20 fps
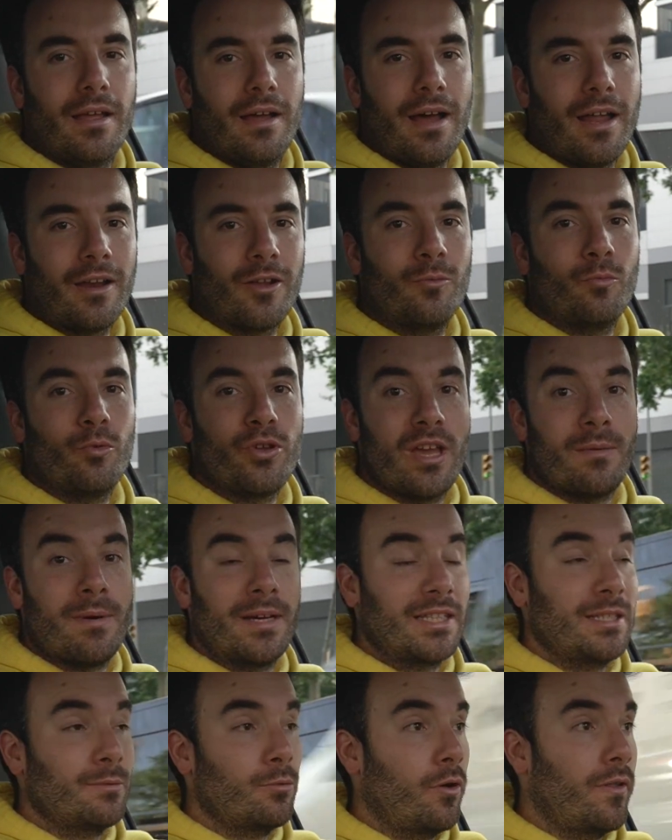Algo muy
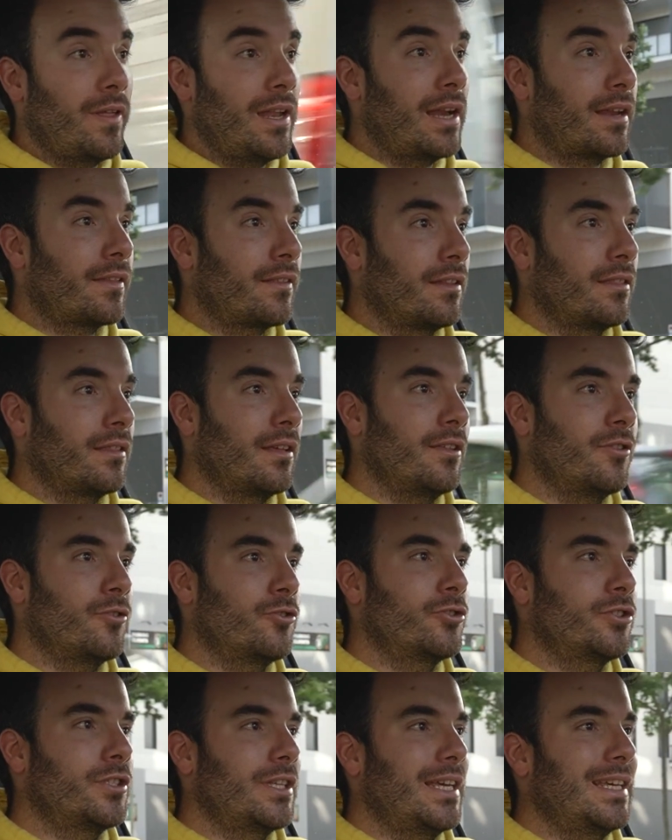llamativo del
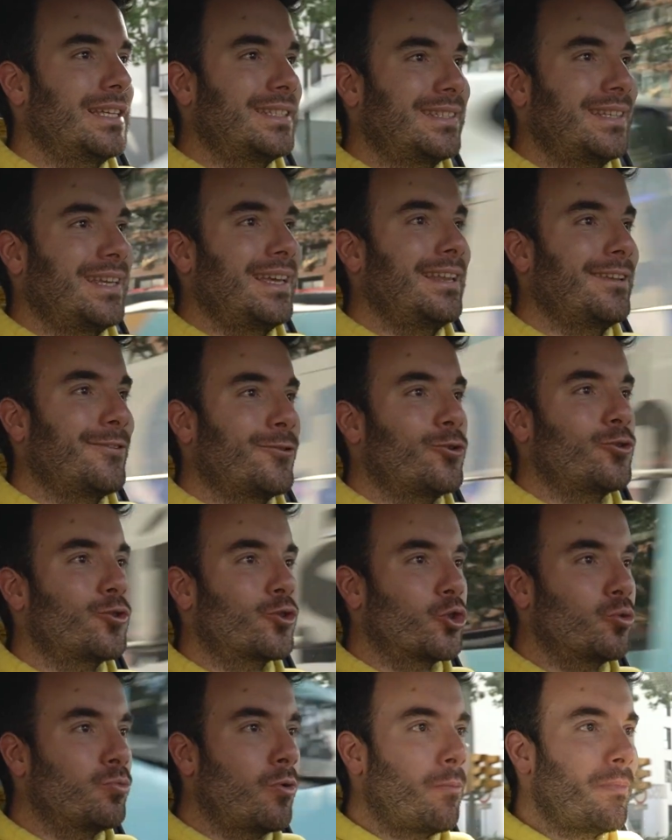R32 es que el
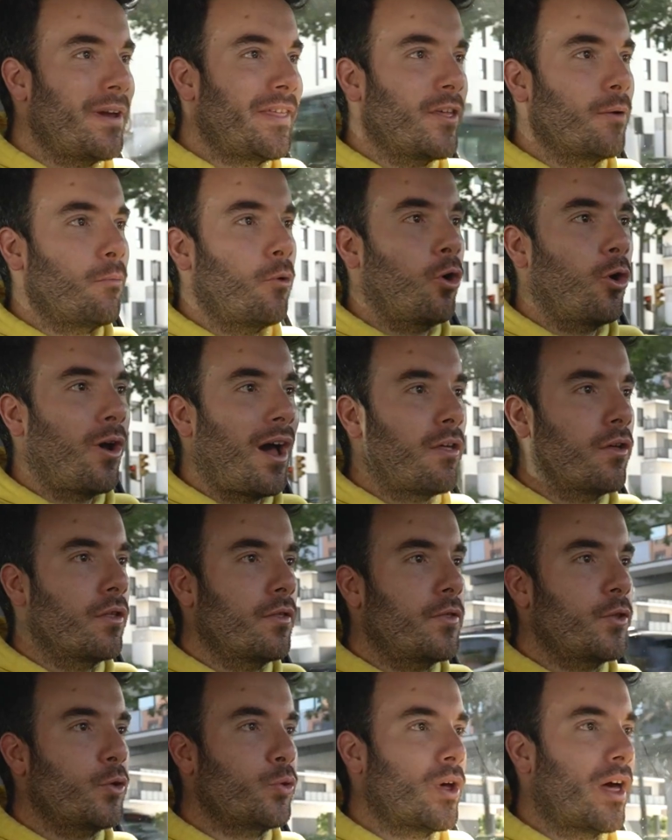consumo medio homologado
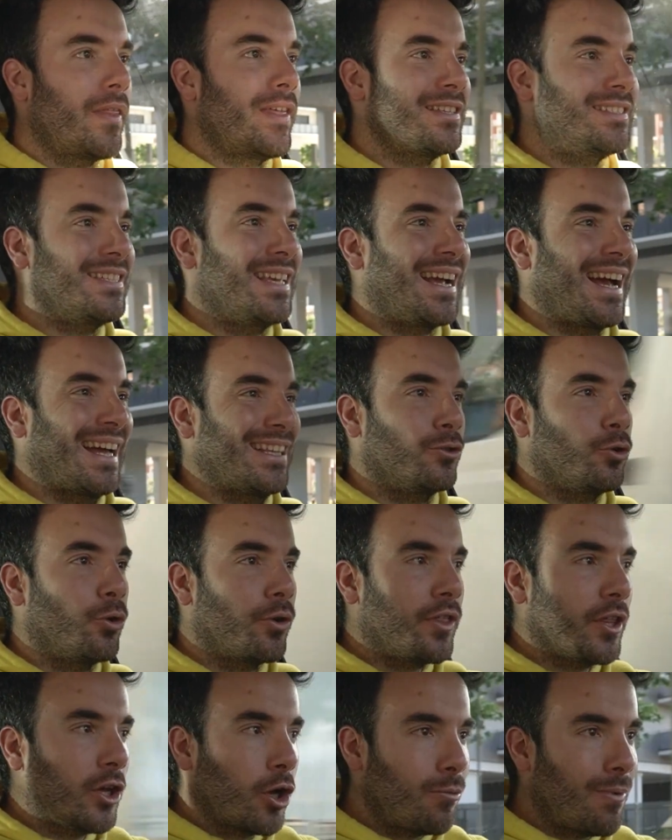en ciudades de
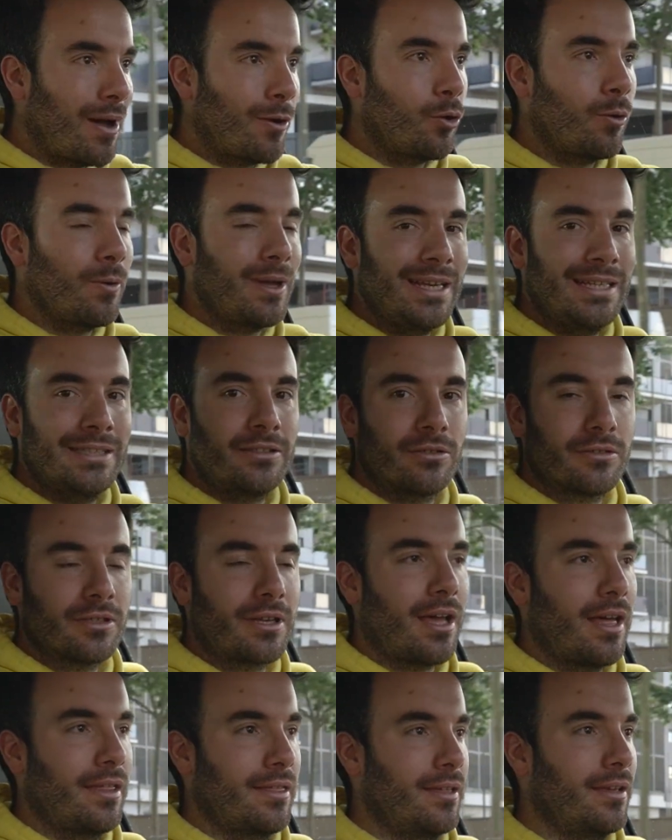14,9 litros
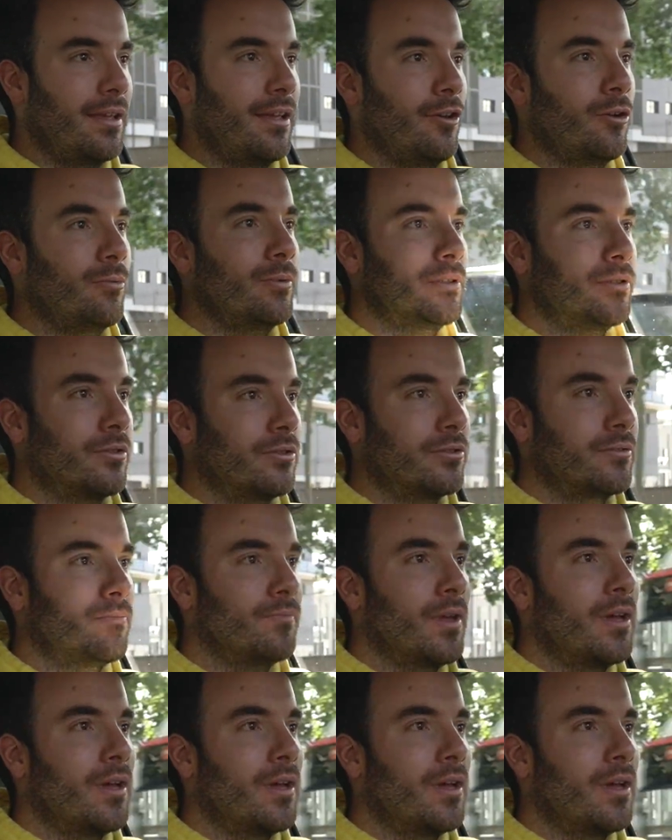cada 100 kilómetros.